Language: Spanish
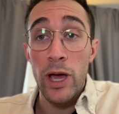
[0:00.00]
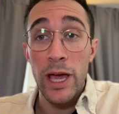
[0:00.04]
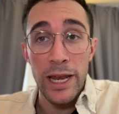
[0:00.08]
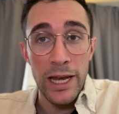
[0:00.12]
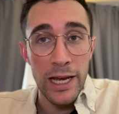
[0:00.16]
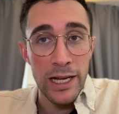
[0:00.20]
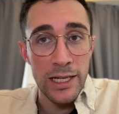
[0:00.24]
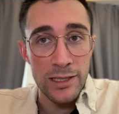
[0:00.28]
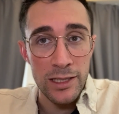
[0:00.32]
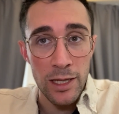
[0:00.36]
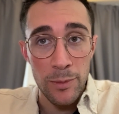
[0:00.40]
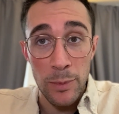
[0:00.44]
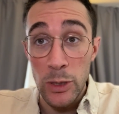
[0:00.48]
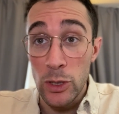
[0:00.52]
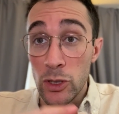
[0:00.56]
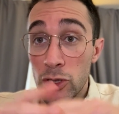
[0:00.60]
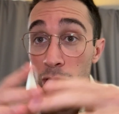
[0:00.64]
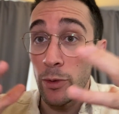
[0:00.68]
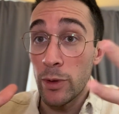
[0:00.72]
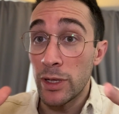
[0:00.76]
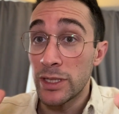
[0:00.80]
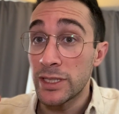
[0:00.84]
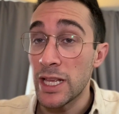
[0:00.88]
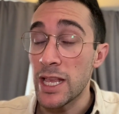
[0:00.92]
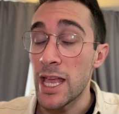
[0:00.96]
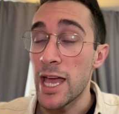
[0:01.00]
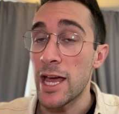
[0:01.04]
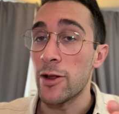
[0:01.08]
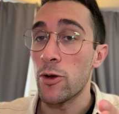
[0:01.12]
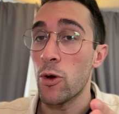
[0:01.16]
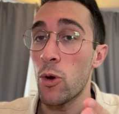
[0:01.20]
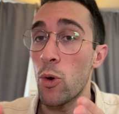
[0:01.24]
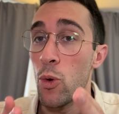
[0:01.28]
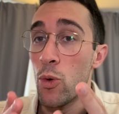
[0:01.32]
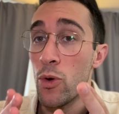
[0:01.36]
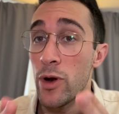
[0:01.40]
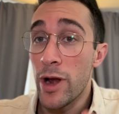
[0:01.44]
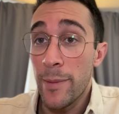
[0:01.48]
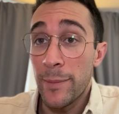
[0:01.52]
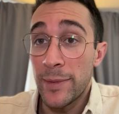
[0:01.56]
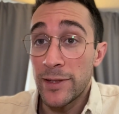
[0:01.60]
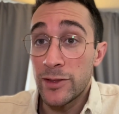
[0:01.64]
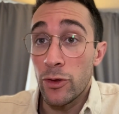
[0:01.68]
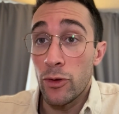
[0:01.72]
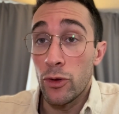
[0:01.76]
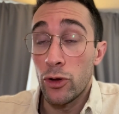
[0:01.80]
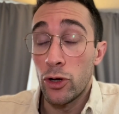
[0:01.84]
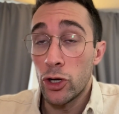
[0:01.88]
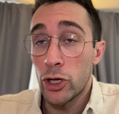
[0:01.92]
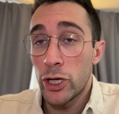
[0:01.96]
En este vídeo te voy a enseñar una
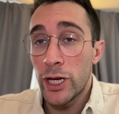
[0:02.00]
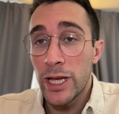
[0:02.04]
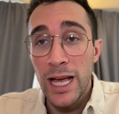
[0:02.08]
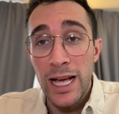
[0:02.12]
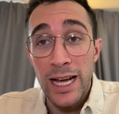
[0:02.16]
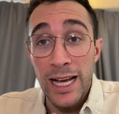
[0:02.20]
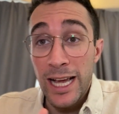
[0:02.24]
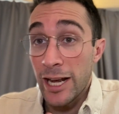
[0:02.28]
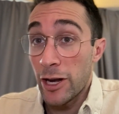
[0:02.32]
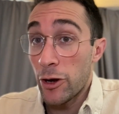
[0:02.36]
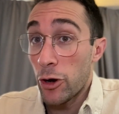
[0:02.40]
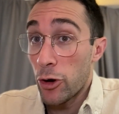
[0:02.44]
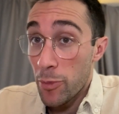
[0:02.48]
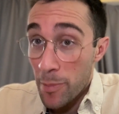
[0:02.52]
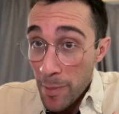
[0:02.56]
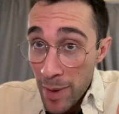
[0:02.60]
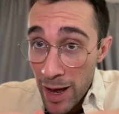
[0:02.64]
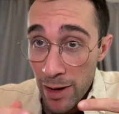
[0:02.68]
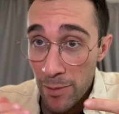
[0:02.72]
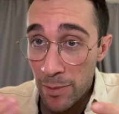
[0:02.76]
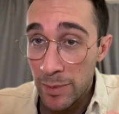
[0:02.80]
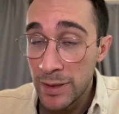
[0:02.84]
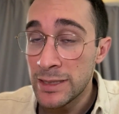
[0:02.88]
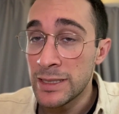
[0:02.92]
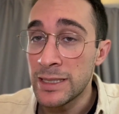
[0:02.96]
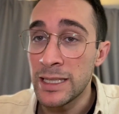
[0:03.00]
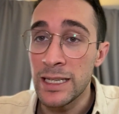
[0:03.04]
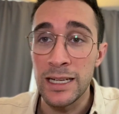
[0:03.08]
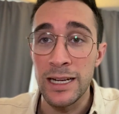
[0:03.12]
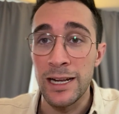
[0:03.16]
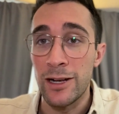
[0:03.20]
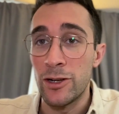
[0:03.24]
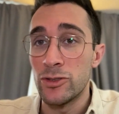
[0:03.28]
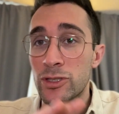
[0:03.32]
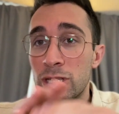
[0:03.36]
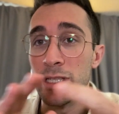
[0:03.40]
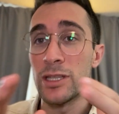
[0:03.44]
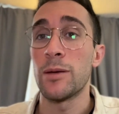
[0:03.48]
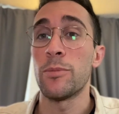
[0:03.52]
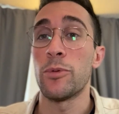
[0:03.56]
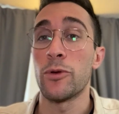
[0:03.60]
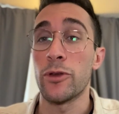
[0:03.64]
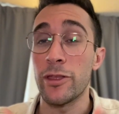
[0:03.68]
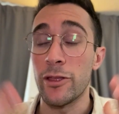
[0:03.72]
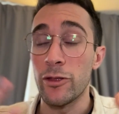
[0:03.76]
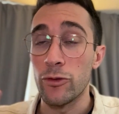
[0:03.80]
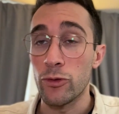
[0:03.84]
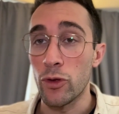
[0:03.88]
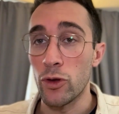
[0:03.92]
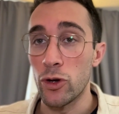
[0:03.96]
metodología que normalmente en el
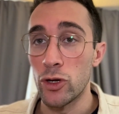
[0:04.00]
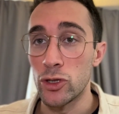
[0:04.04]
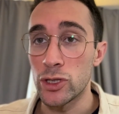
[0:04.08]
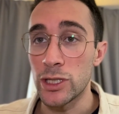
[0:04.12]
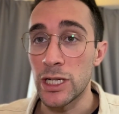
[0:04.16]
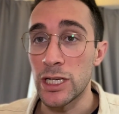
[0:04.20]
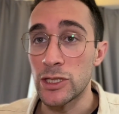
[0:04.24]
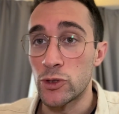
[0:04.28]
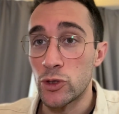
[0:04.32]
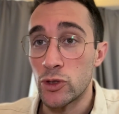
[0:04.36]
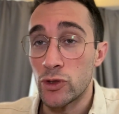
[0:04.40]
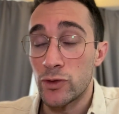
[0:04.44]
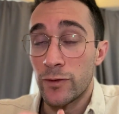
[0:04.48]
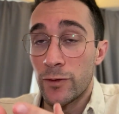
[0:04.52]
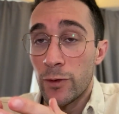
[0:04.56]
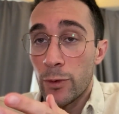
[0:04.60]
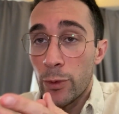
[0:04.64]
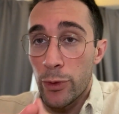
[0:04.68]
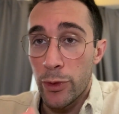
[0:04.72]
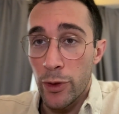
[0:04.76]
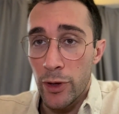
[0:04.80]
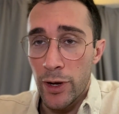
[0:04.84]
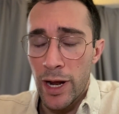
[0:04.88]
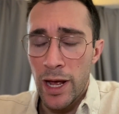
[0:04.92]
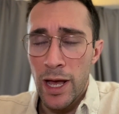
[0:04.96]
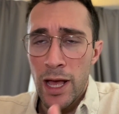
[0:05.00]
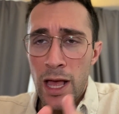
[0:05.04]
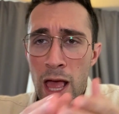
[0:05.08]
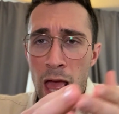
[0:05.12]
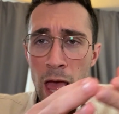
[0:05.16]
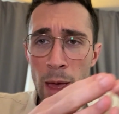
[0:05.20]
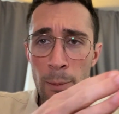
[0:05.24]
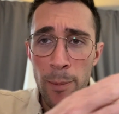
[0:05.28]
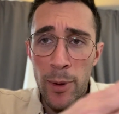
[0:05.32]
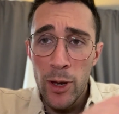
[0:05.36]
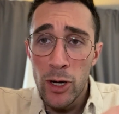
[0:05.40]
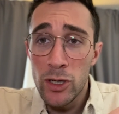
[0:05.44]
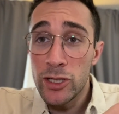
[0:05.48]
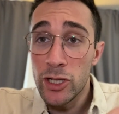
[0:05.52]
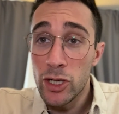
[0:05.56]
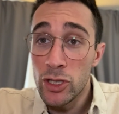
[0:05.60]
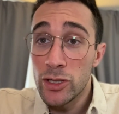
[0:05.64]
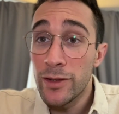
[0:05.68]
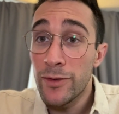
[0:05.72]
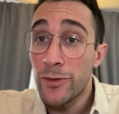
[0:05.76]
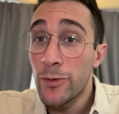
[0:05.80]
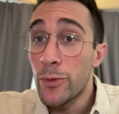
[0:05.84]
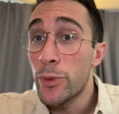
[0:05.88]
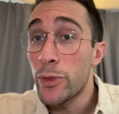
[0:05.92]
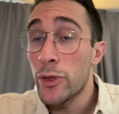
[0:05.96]
80% de los casos funciona, pero si no
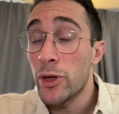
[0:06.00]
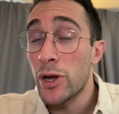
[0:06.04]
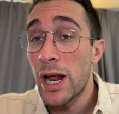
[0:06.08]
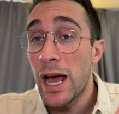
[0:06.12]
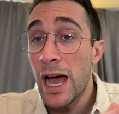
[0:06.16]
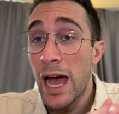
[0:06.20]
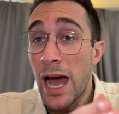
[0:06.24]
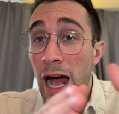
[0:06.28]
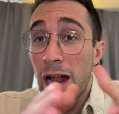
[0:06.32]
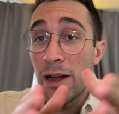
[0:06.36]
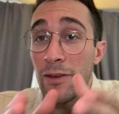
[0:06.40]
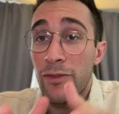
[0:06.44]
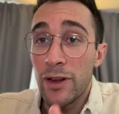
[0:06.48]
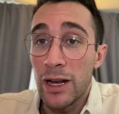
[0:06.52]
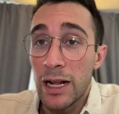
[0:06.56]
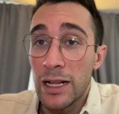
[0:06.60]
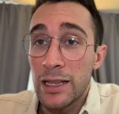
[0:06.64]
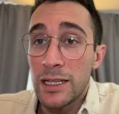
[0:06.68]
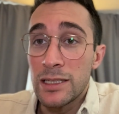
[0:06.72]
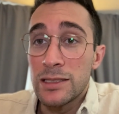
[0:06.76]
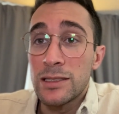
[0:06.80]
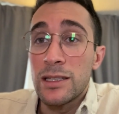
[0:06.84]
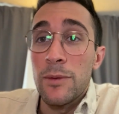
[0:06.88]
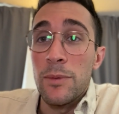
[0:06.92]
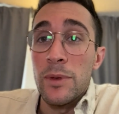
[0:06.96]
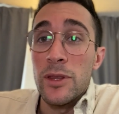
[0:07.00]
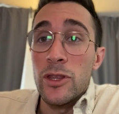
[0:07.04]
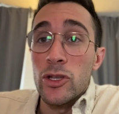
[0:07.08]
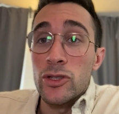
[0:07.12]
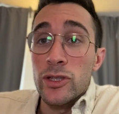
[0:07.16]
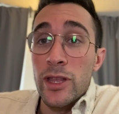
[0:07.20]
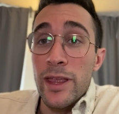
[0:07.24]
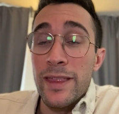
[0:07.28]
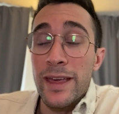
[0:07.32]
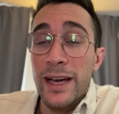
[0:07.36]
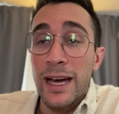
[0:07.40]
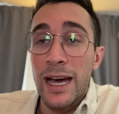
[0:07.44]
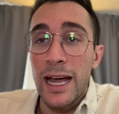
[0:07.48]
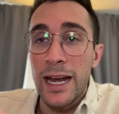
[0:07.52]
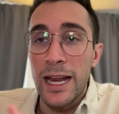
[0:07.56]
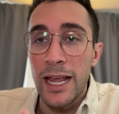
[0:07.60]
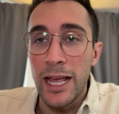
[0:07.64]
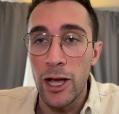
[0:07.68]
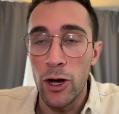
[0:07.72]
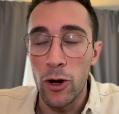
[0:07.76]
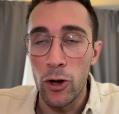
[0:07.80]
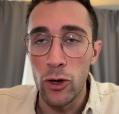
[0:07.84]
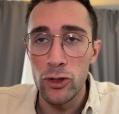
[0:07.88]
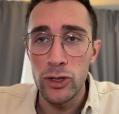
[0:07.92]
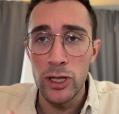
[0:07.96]
te funciona, al final de este vídeo te
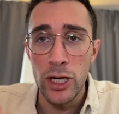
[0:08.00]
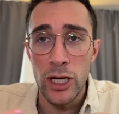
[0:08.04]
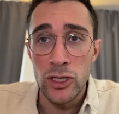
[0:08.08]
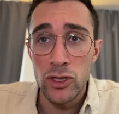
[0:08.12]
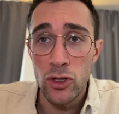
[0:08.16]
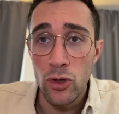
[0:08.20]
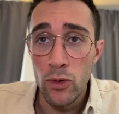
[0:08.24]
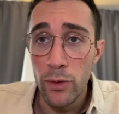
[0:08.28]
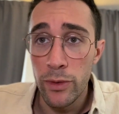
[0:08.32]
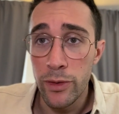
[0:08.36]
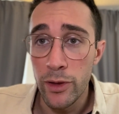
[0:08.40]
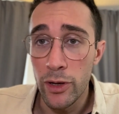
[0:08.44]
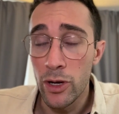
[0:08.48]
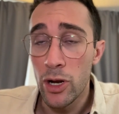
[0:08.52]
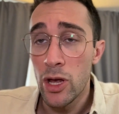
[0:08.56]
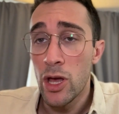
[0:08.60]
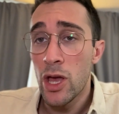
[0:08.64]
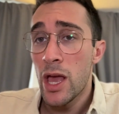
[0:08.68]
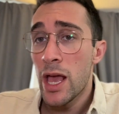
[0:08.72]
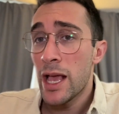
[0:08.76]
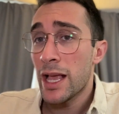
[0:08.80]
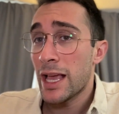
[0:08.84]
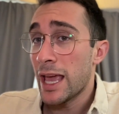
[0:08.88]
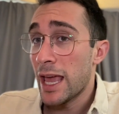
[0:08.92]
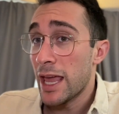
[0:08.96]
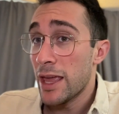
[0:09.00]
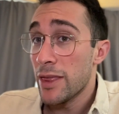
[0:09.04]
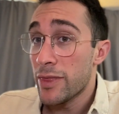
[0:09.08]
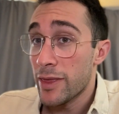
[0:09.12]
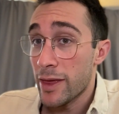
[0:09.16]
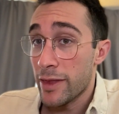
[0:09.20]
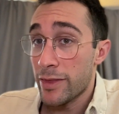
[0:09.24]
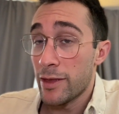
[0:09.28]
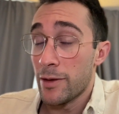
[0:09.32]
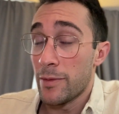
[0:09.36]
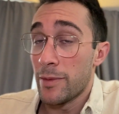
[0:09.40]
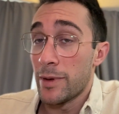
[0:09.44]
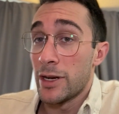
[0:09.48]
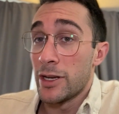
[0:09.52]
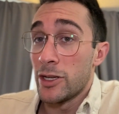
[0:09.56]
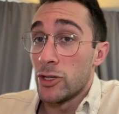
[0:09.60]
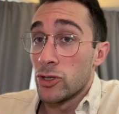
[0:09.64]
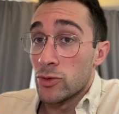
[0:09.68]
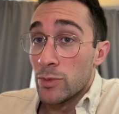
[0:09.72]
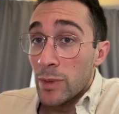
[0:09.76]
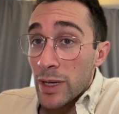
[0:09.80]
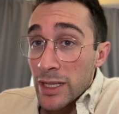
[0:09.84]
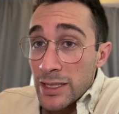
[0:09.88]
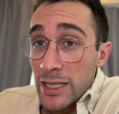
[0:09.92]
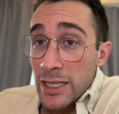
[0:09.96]
dejaré otra solución que hice hace
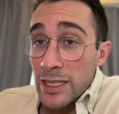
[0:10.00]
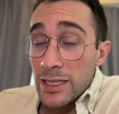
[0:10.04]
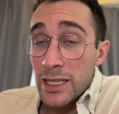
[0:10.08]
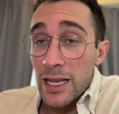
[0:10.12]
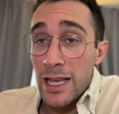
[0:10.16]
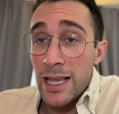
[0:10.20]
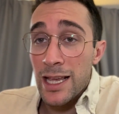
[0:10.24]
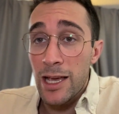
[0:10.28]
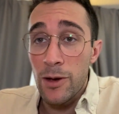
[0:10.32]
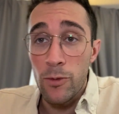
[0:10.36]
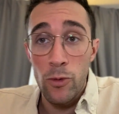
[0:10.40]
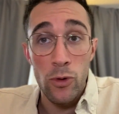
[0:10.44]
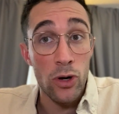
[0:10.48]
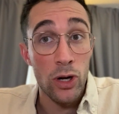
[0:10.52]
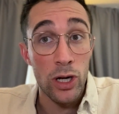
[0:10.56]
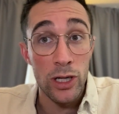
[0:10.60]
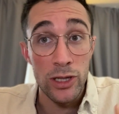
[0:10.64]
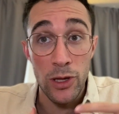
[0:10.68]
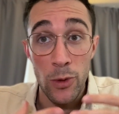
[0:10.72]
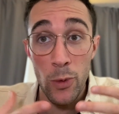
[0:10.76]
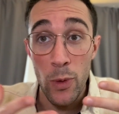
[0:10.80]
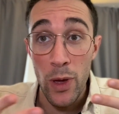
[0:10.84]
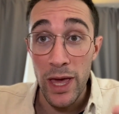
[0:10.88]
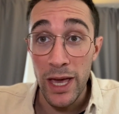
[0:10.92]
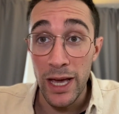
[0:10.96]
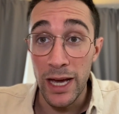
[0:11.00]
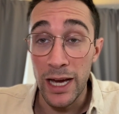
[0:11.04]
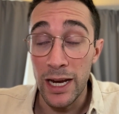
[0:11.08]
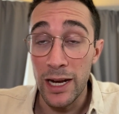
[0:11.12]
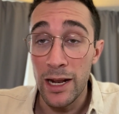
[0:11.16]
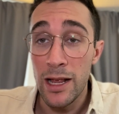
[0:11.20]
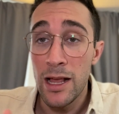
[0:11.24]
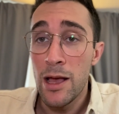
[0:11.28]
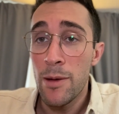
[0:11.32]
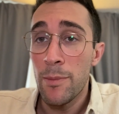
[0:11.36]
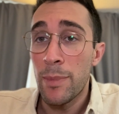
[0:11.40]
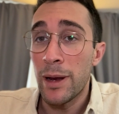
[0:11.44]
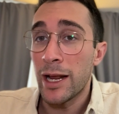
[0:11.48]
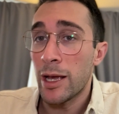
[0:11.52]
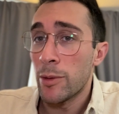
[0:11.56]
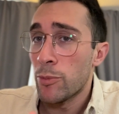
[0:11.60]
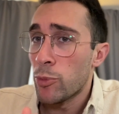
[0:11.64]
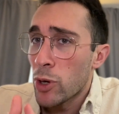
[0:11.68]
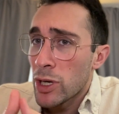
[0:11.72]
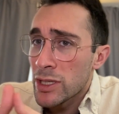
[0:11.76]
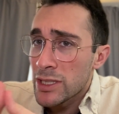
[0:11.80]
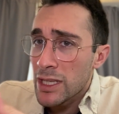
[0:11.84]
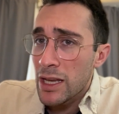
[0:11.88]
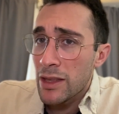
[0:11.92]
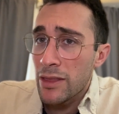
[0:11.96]
varios meses y que bueno, que te voy a dejar para que
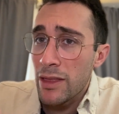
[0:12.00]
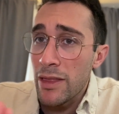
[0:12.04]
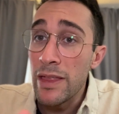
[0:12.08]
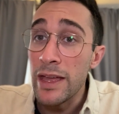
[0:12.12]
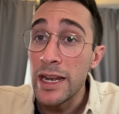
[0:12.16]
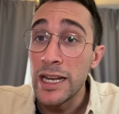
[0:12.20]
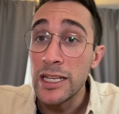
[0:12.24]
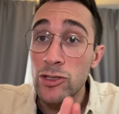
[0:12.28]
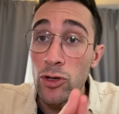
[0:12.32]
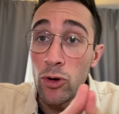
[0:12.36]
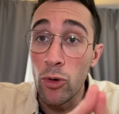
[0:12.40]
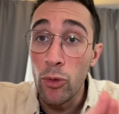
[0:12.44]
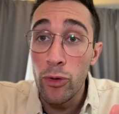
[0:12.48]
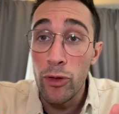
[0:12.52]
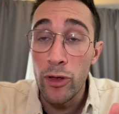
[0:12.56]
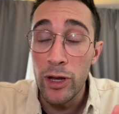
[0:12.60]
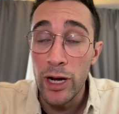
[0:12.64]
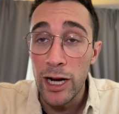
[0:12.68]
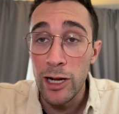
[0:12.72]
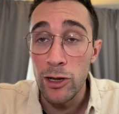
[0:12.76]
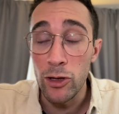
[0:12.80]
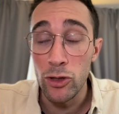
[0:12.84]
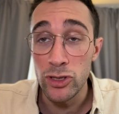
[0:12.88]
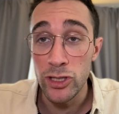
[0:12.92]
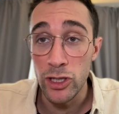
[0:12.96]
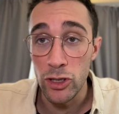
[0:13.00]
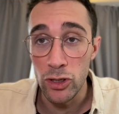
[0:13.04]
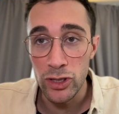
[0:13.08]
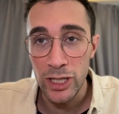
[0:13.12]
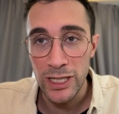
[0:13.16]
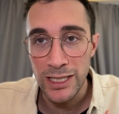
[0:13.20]
puedas acceder y solucionarlo si no te ha